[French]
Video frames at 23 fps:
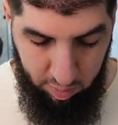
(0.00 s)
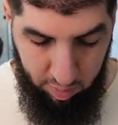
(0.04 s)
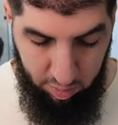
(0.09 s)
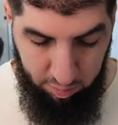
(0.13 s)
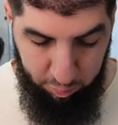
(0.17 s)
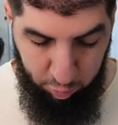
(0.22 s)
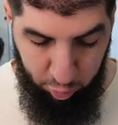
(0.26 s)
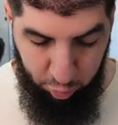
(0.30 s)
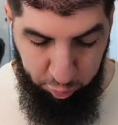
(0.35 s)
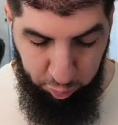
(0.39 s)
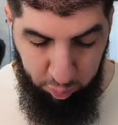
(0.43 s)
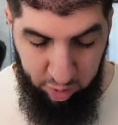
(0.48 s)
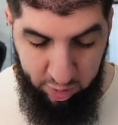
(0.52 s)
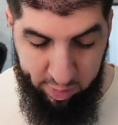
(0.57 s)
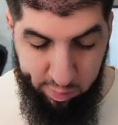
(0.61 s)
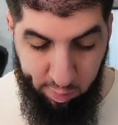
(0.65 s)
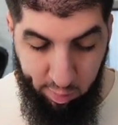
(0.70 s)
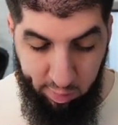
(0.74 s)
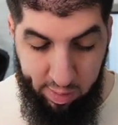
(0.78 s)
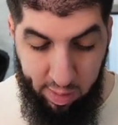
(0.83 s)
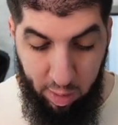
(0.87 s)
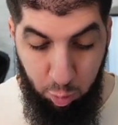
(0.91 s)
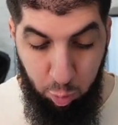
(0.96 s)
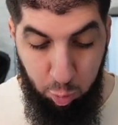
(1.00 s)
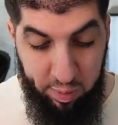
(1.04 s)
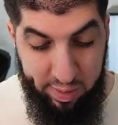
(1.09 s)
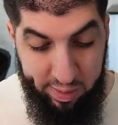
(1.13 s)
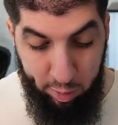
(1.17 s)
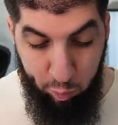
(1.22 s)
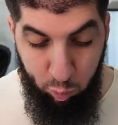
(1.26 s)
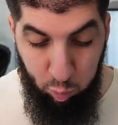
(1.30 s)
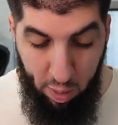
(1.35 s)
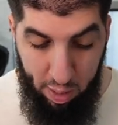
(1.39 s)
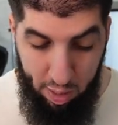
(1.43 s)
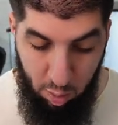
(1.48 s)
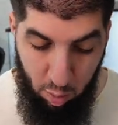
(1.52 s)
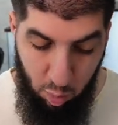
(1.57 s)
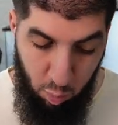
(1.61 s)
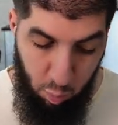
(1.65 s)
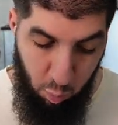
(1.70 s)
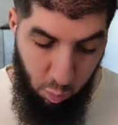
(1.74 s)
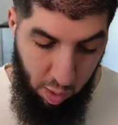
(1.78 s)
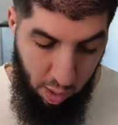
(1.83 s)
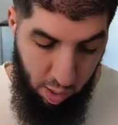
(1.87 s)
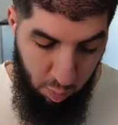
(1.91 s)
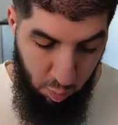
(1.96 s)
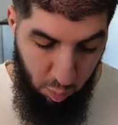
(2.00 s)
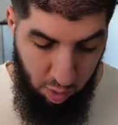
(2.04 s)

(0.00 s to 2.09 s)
Franchement, il tank, hein, 8 étoiles. Waouh,